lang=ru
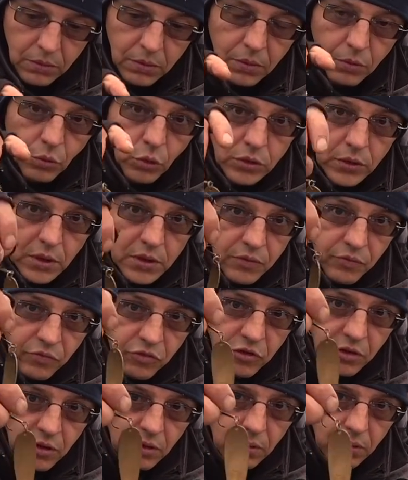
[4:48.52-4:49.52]
Вот они
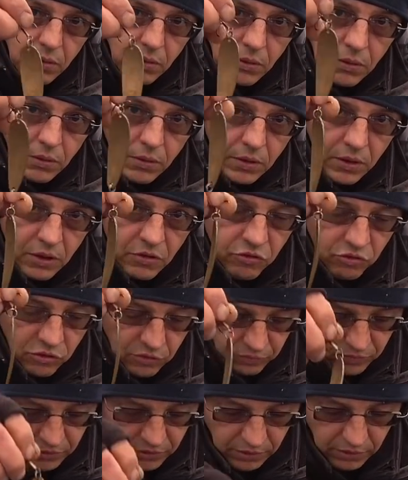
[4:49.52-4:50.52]
все,
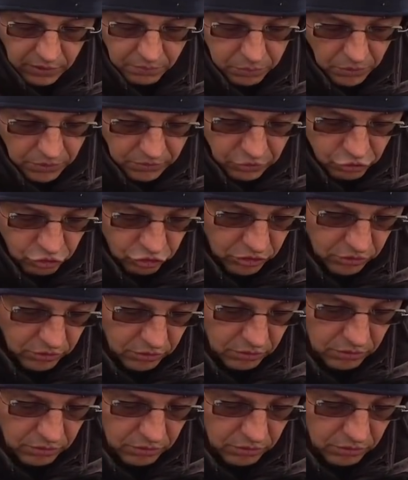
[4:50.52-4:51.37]
красивые колебалочки.